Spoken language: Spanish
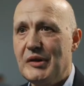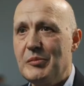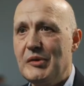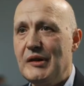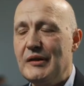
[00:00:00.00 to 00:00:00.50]
para
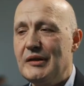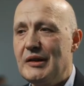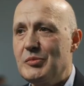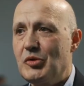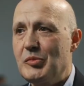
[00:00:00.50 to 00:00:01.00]
predecir
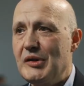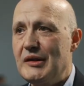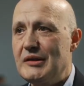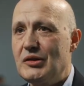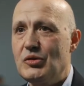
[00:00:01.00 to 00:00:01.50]
las
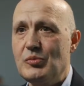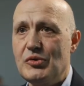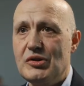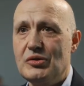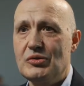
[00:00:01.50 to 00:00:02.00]
propiedades de
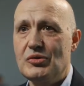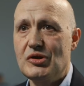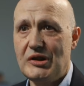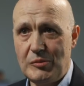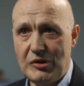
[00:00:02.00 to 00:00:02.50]
compuestos
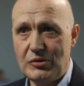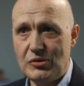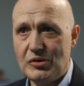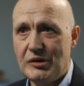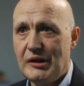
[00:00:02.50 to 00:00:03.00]

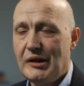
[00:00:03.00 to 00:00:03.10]
químicos,